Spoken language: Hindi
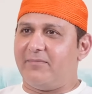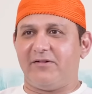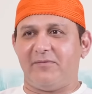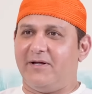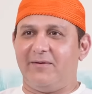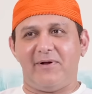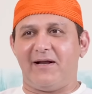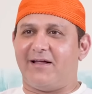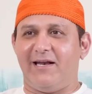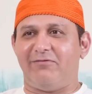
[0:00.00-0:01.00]
कि मैं ज़मीन पर
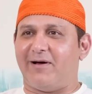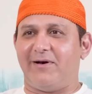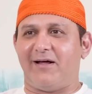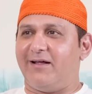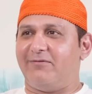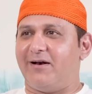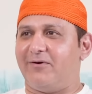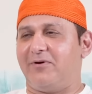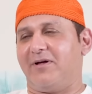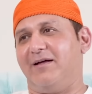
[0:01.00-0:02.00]
एक खलीफा बनाने वाला
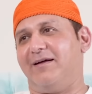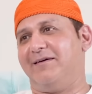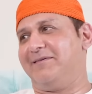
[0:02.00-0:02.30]
हूँ उनका